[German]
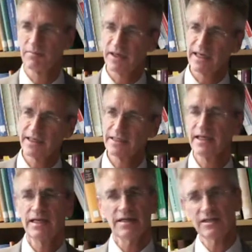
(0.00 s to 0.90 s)
Bereich.
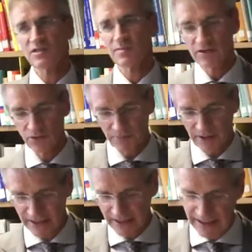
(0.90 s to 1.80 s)
Lassen Sie mich nur ein
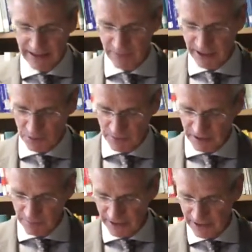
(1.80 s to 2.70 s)
paar kleine
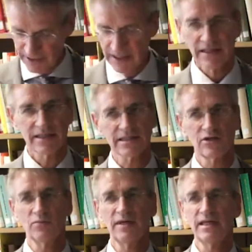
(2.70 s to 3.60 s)
Beispiele bringen. Das
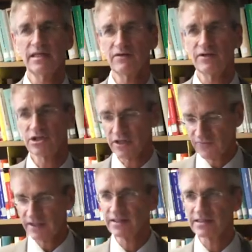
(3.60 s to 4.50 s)
Renommee in der
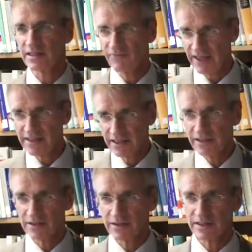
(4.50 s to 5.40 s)
Wirtschaft ist
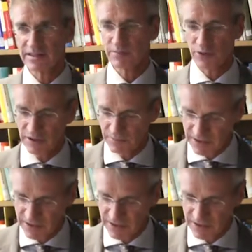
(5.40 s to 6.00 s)
gewaltig, der Saarbrücker